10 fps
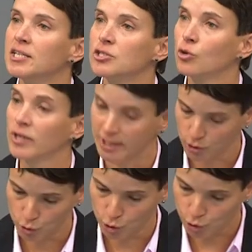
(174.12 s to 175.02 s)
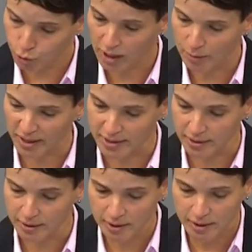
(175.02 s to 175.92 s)
Sogenannte
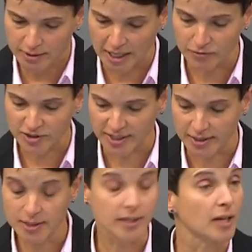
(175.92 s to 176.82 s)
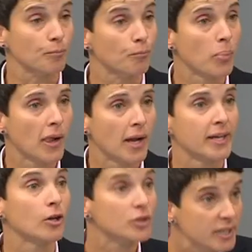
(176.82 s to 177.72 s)
Kulturrabatte darf es dann nicht geben.
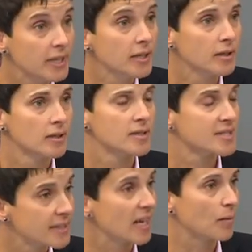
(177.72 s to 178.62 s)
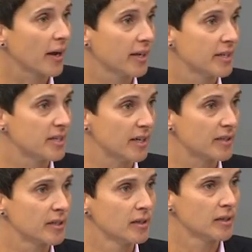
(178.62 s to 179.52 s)
Genau die sind aber
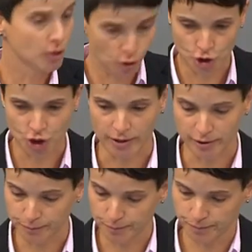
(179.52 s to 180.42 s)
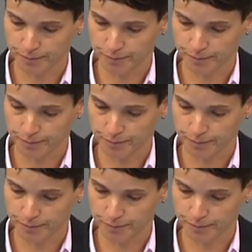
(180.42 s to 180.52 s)
Realität in Deutschland.